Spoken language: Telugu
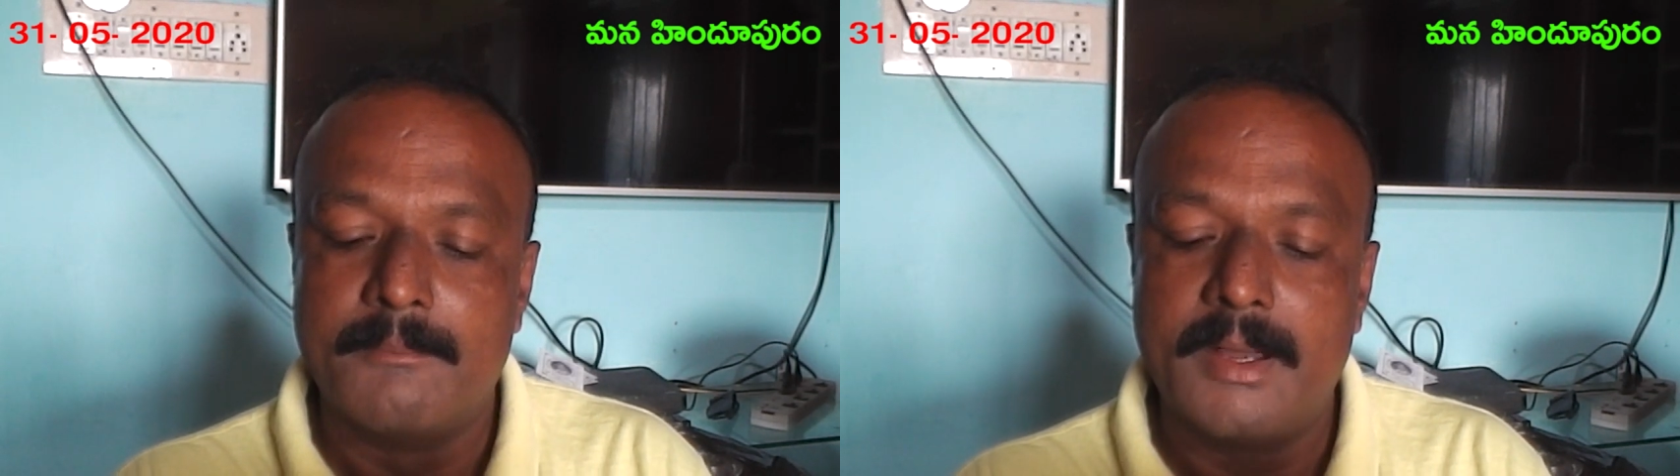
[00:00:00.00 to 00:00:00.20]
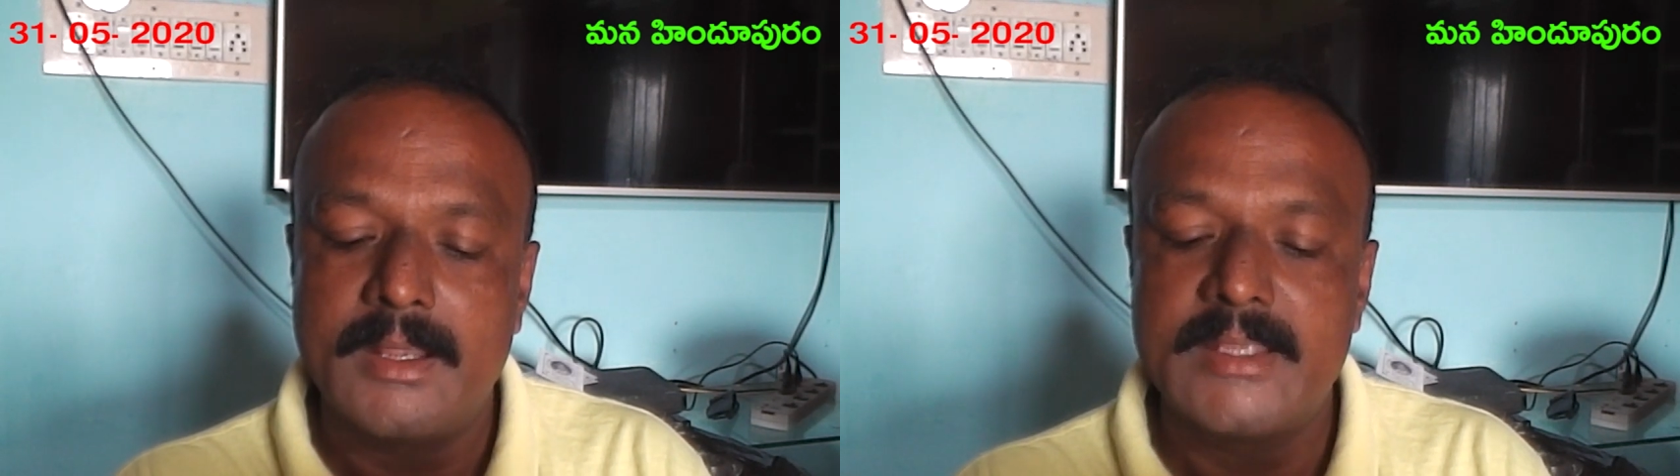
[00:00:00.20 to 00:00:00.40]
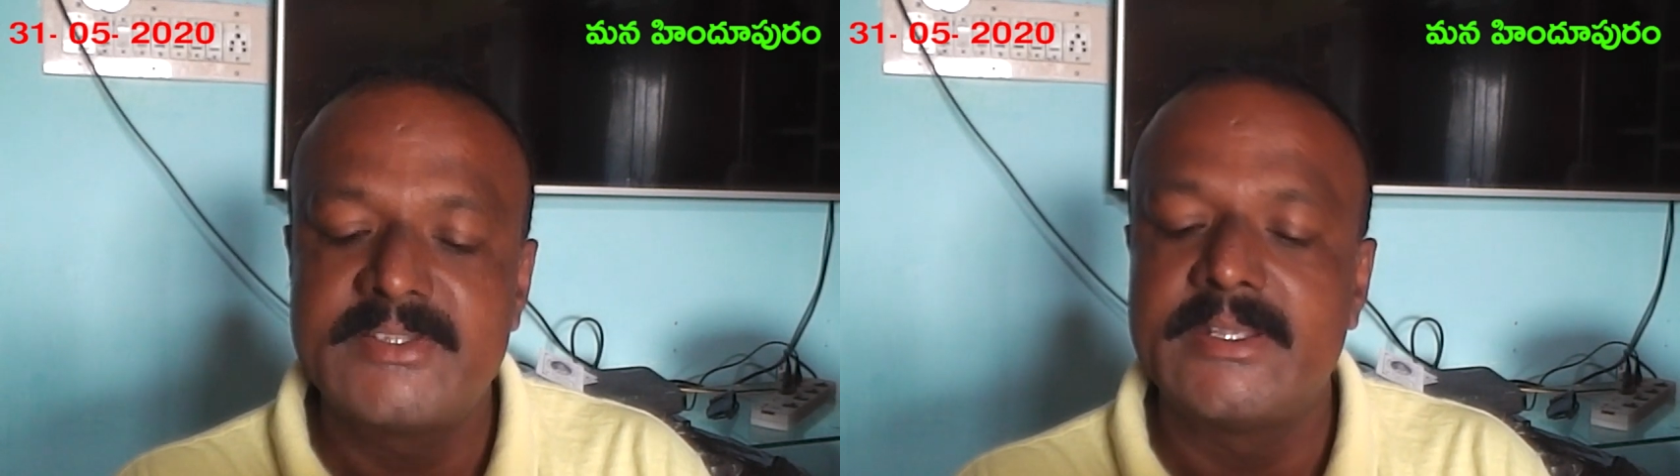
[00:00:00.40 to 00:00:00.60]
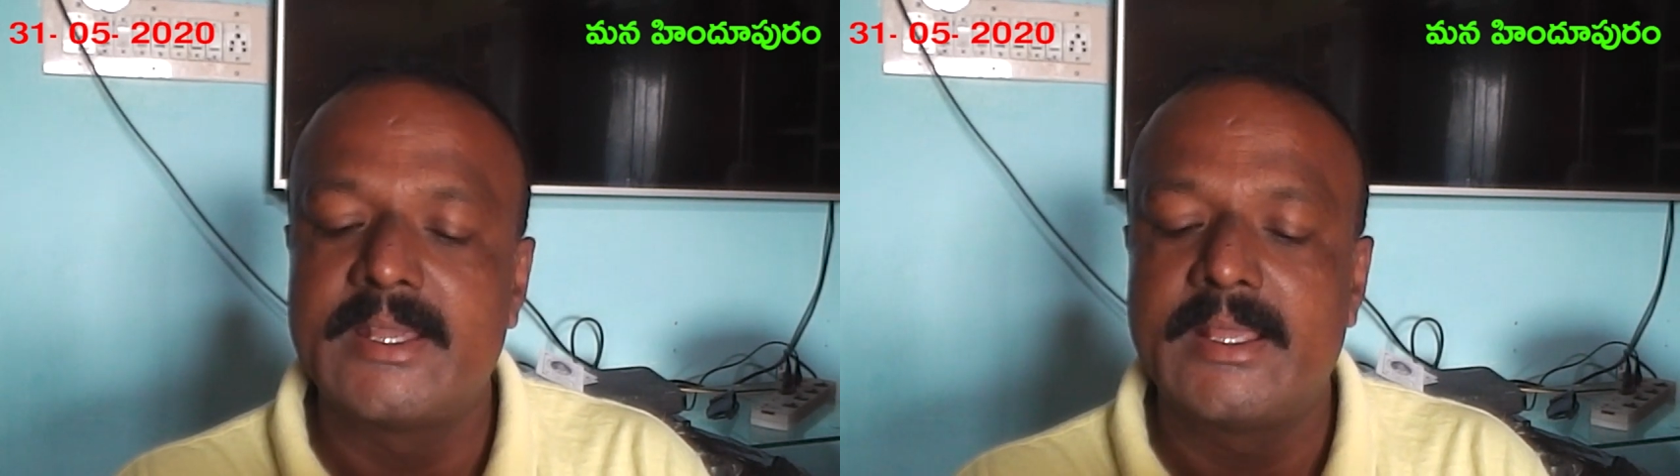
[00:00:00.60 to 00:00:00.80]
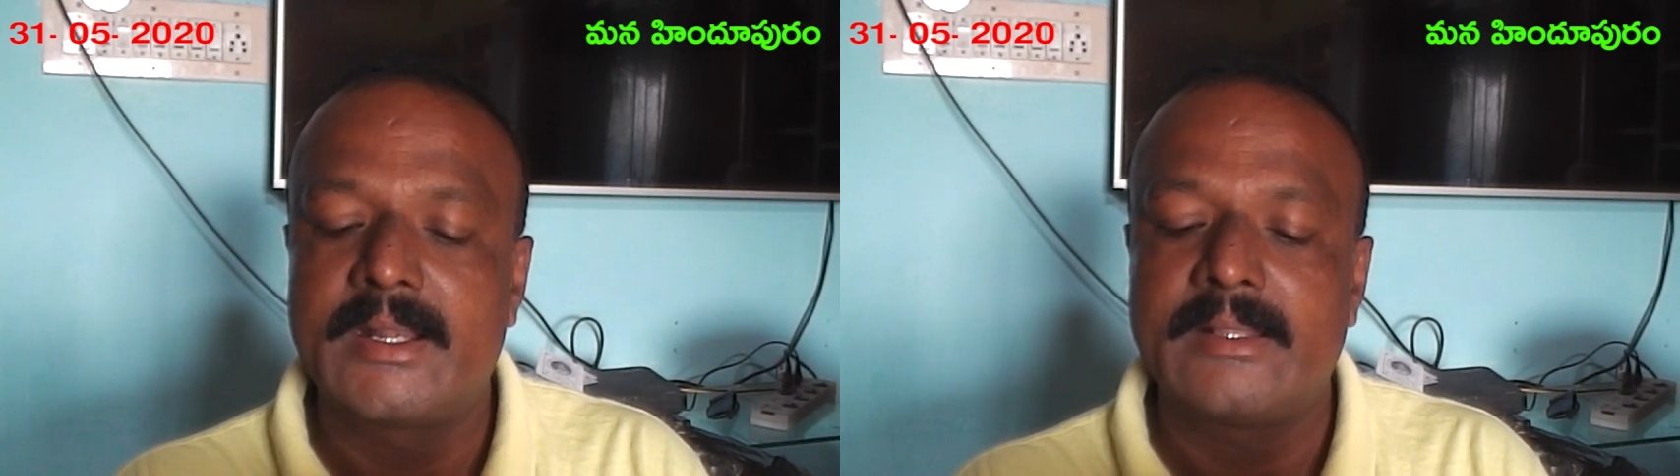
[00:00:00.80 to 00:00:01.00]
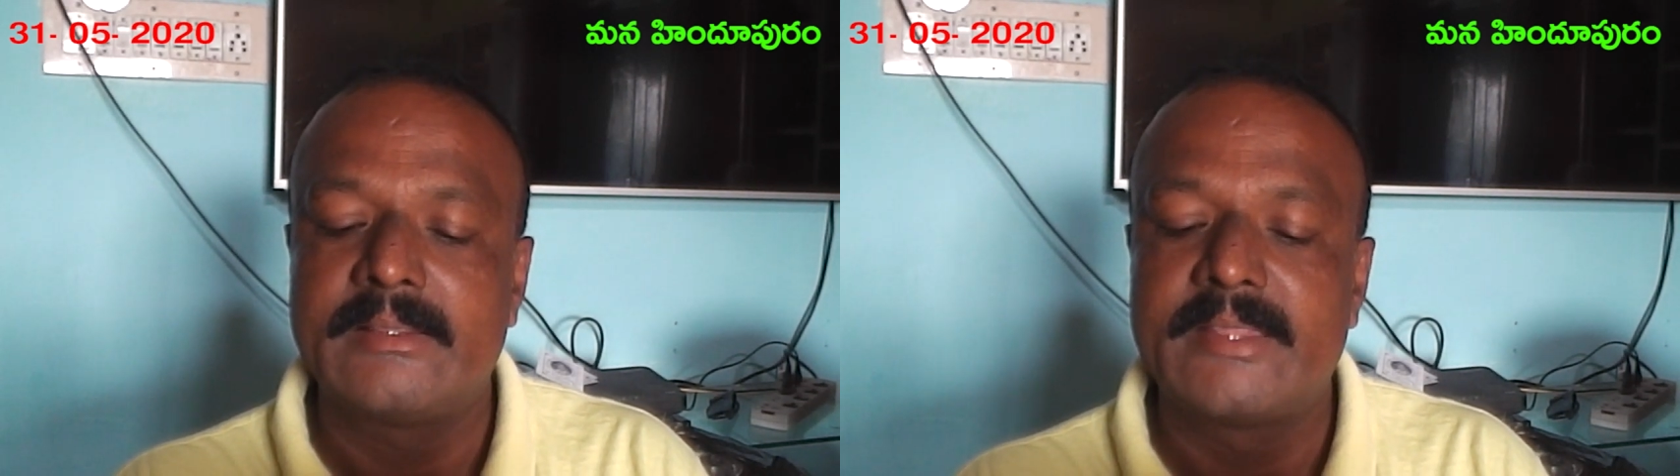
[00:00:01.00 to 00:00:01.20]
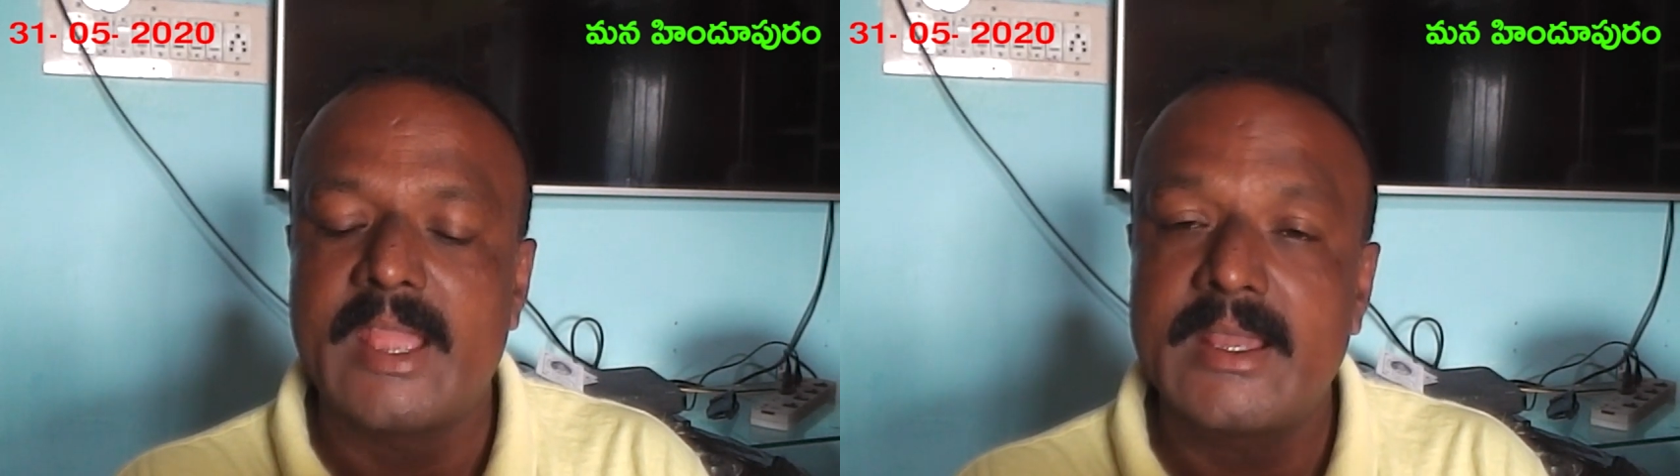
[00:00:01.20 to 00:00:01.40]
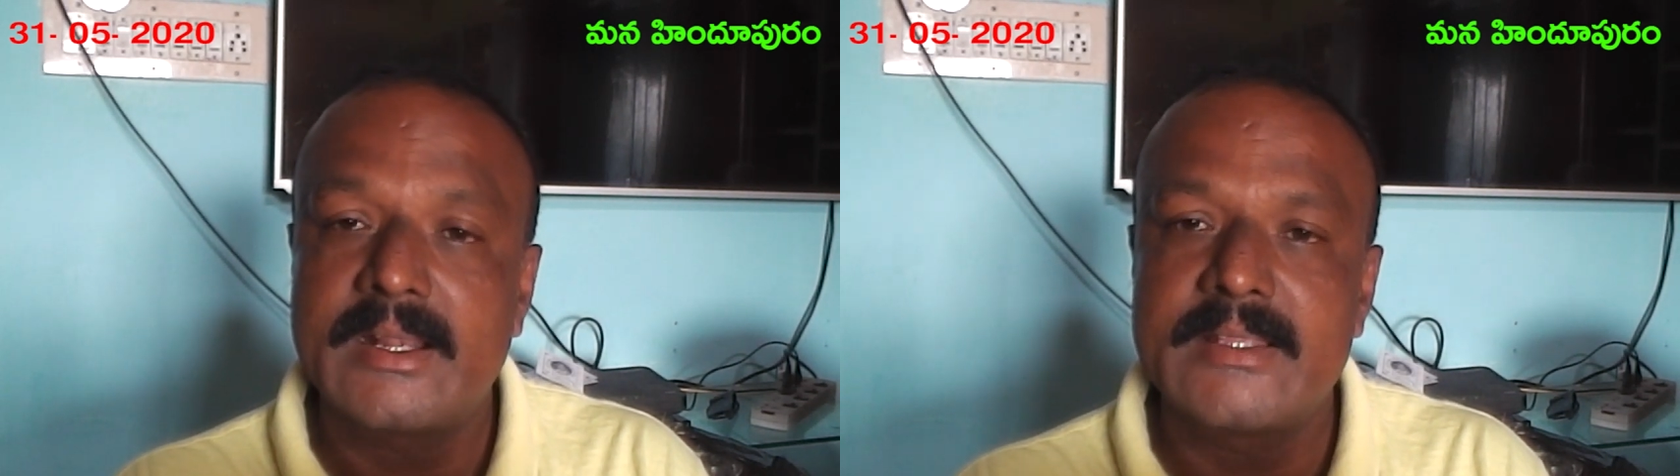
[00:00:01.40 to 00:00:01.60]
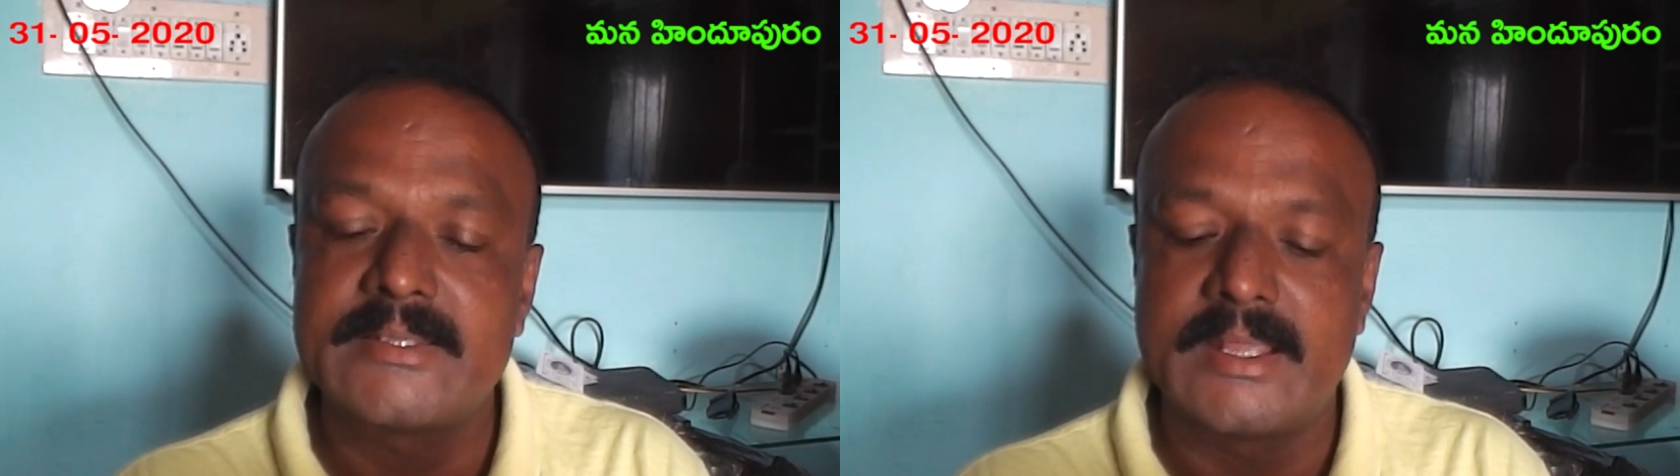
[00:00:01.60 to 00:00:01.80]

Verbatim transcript: బాలాజీ నగర్ త్యాగరాజ